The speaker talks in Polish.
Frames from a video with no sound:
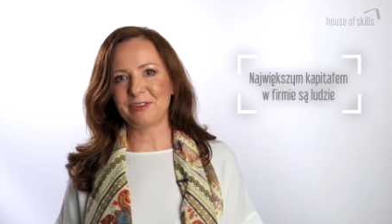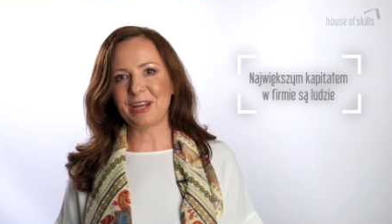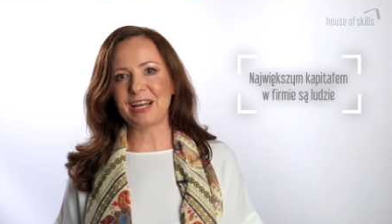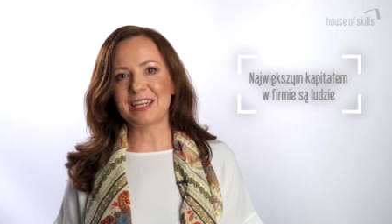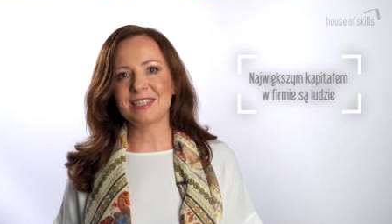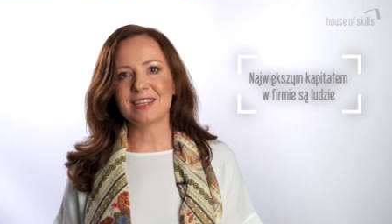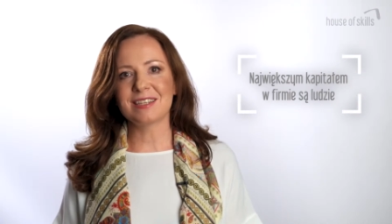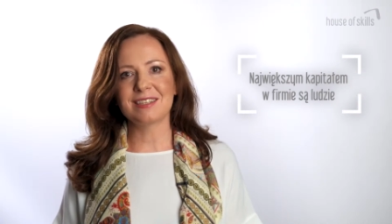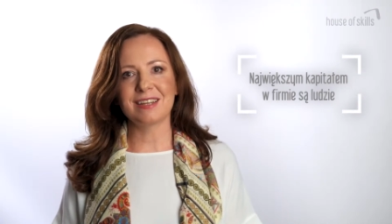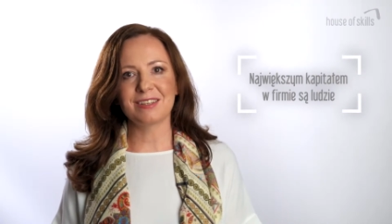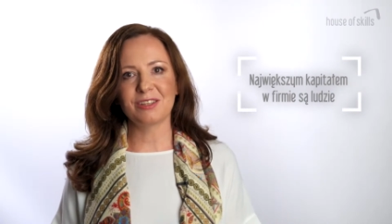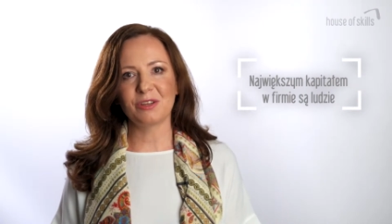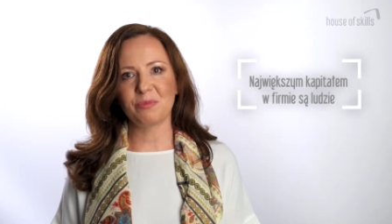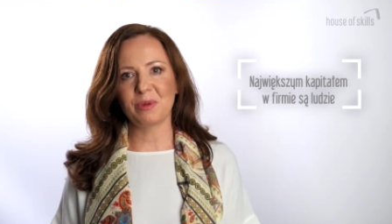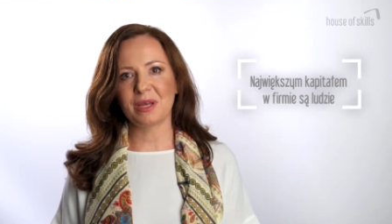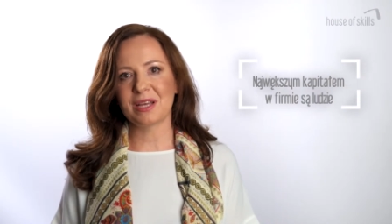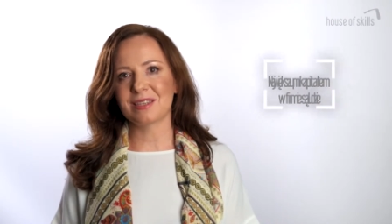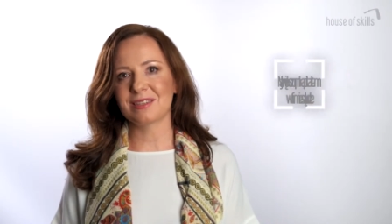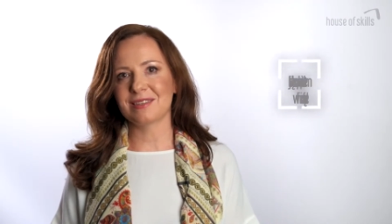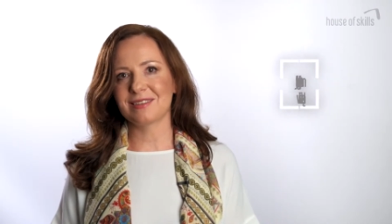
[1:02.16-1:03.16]
frazes,
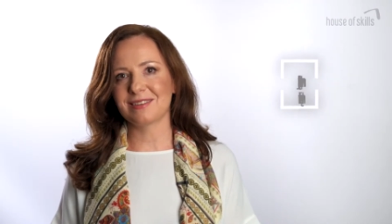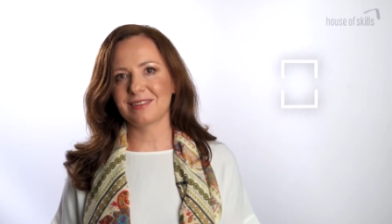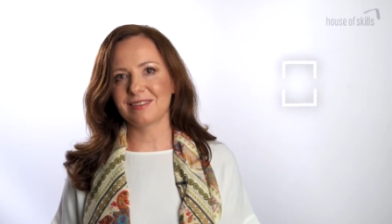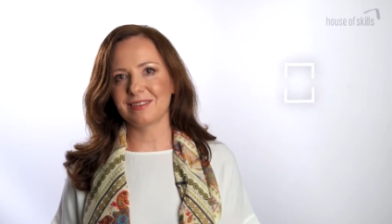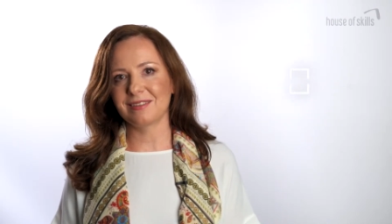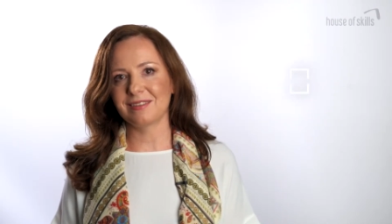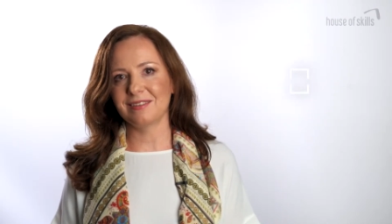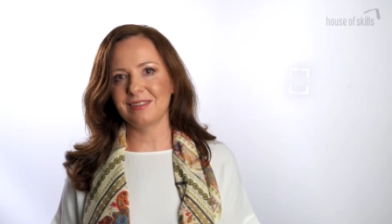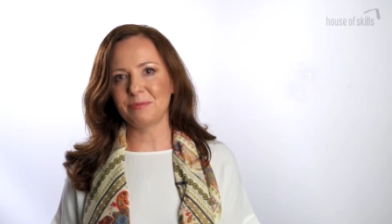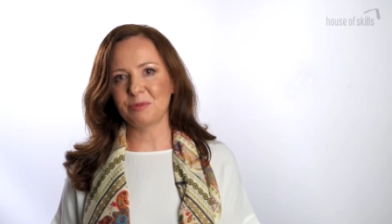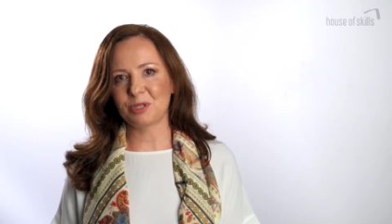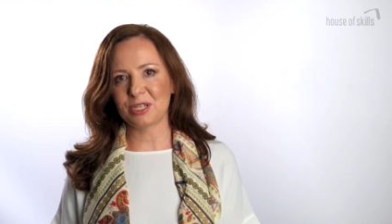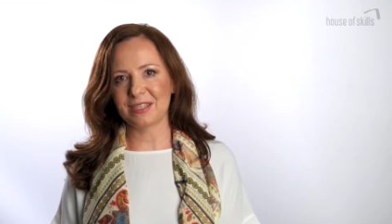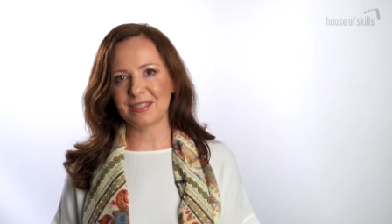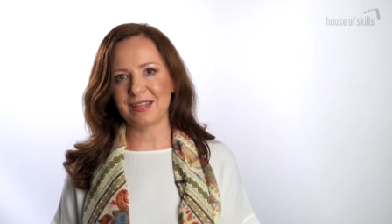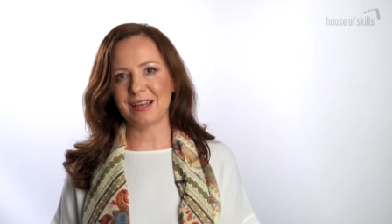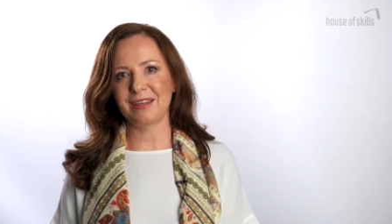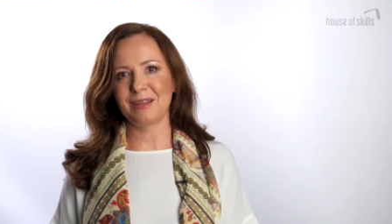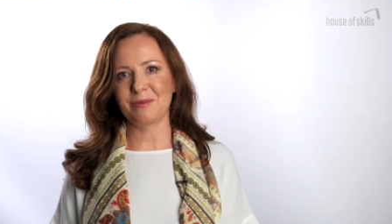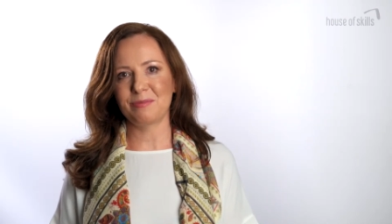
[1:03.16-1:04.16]
natomiast nie
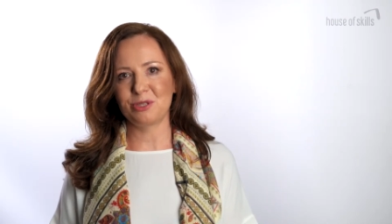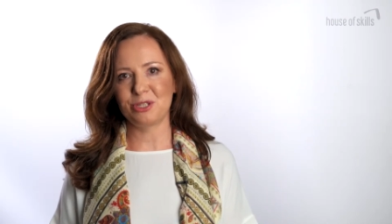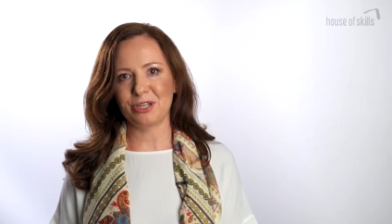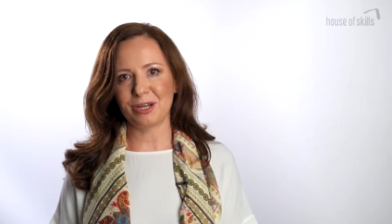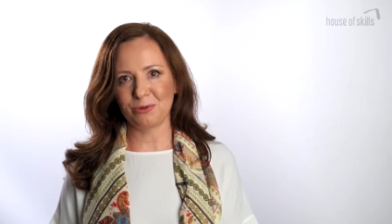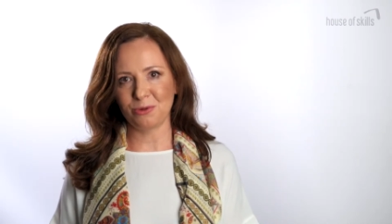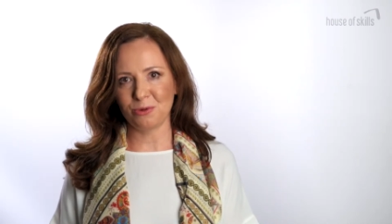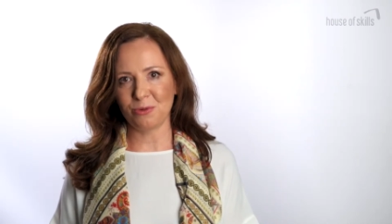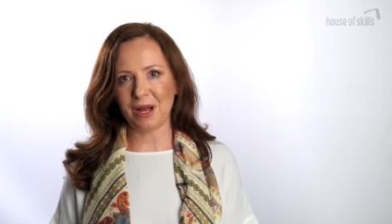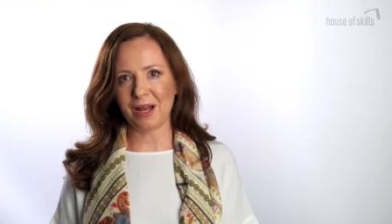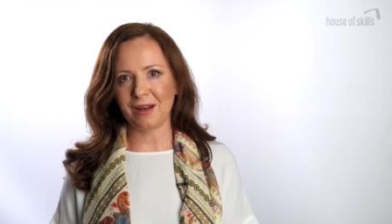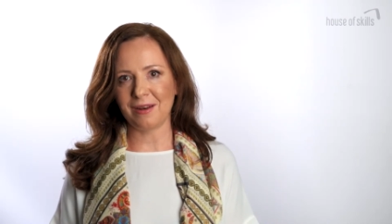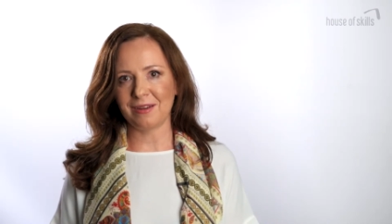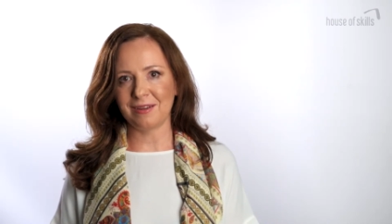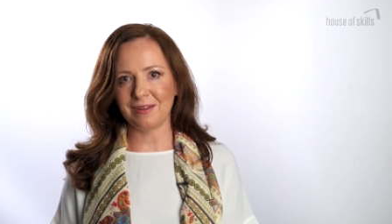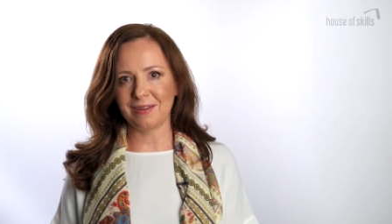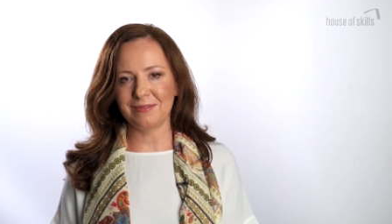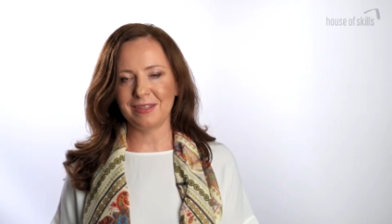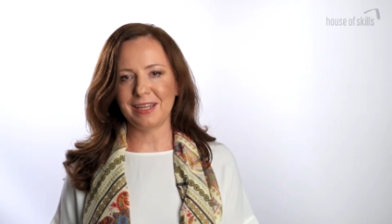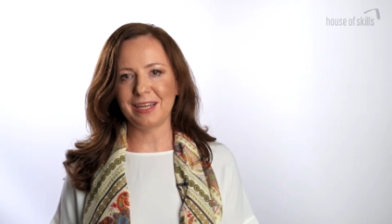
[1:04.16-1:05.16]
przestaje być
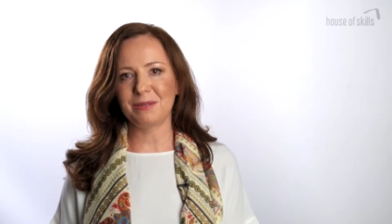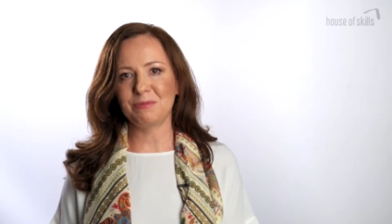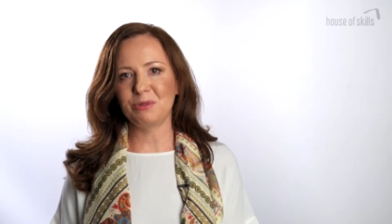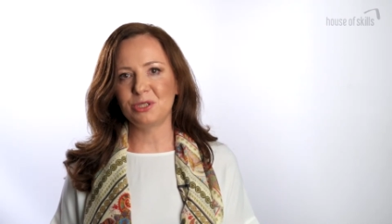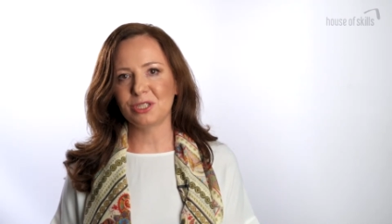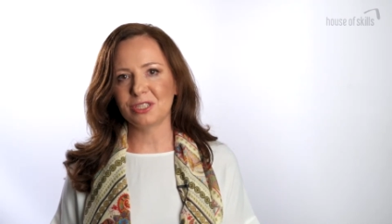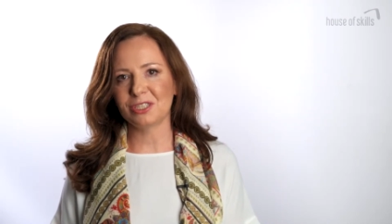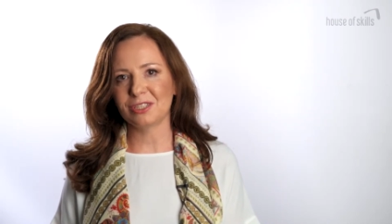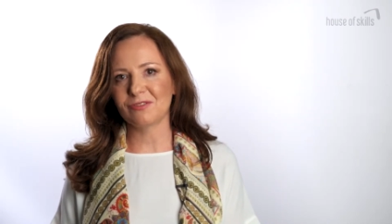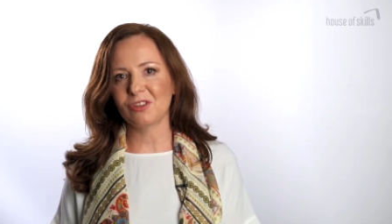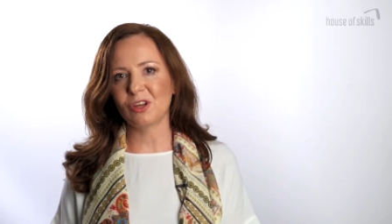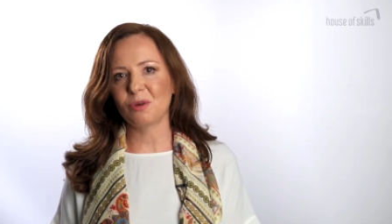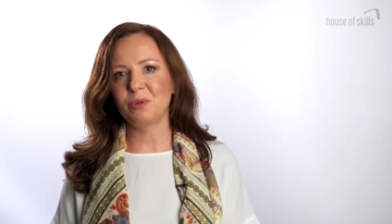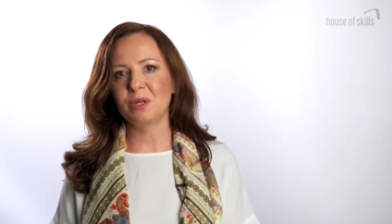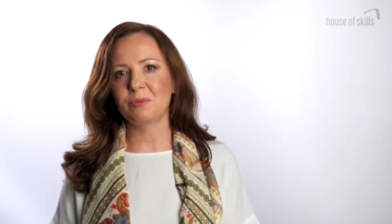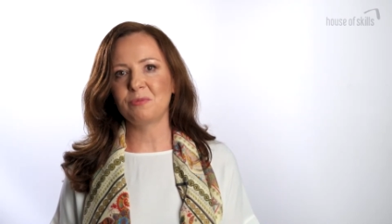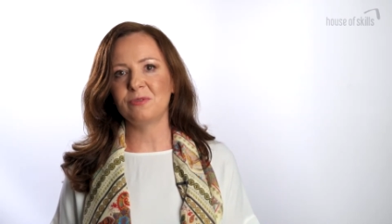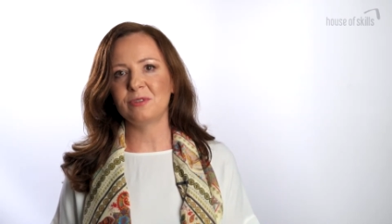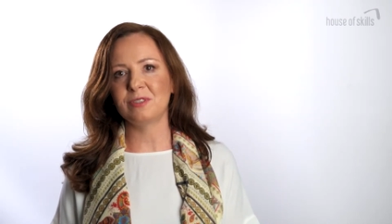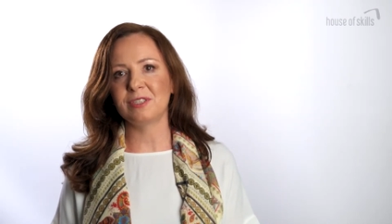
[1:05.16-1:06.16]
aktualny i wydaje mi się, że w
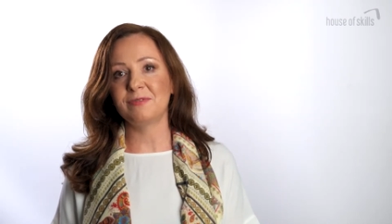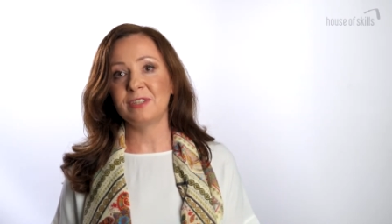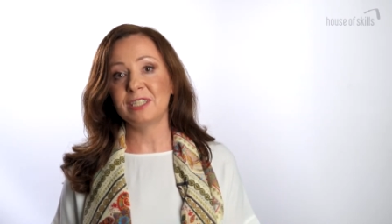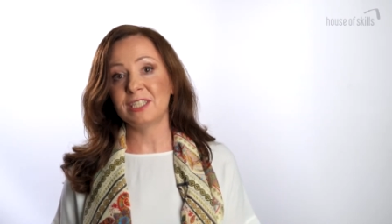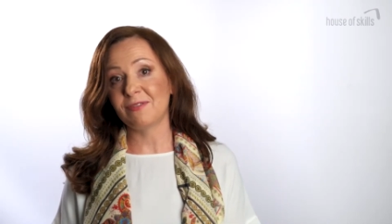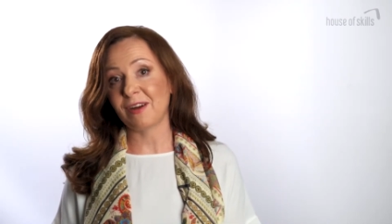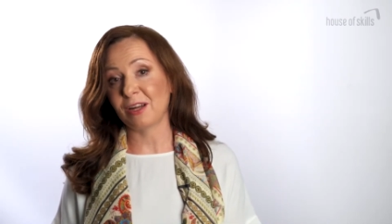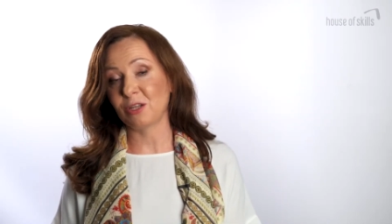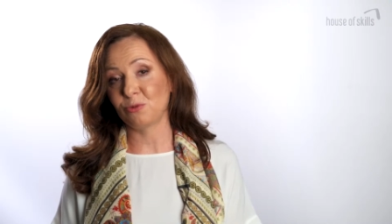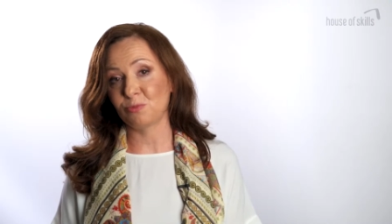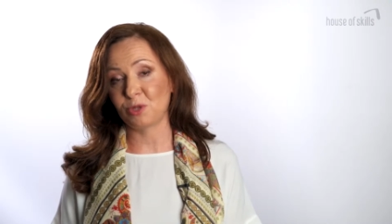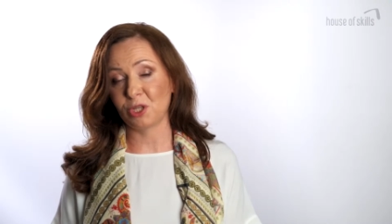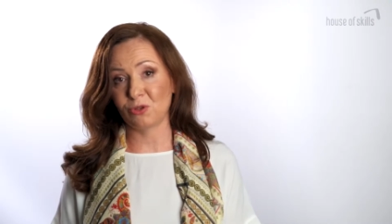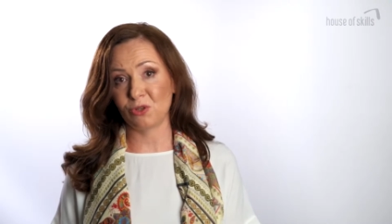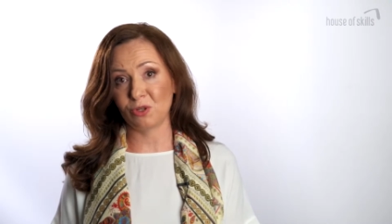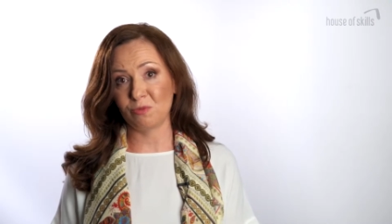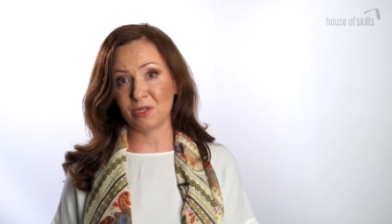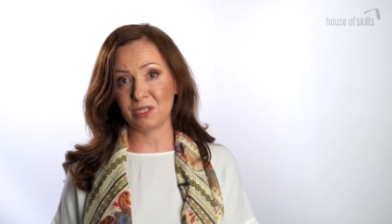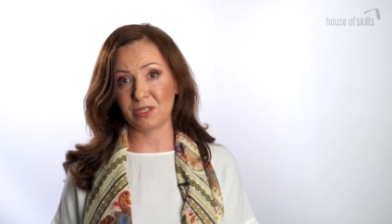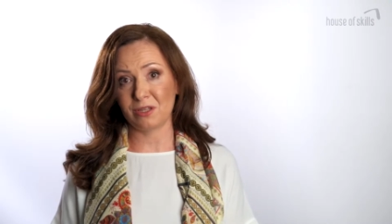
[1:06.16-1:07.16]
dobie wyzwań, przed
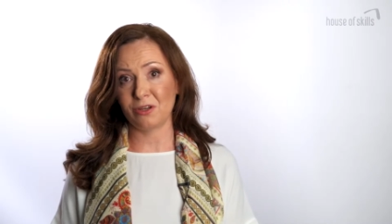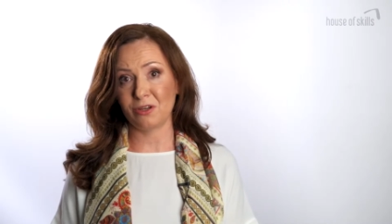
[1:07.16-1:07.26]
którymi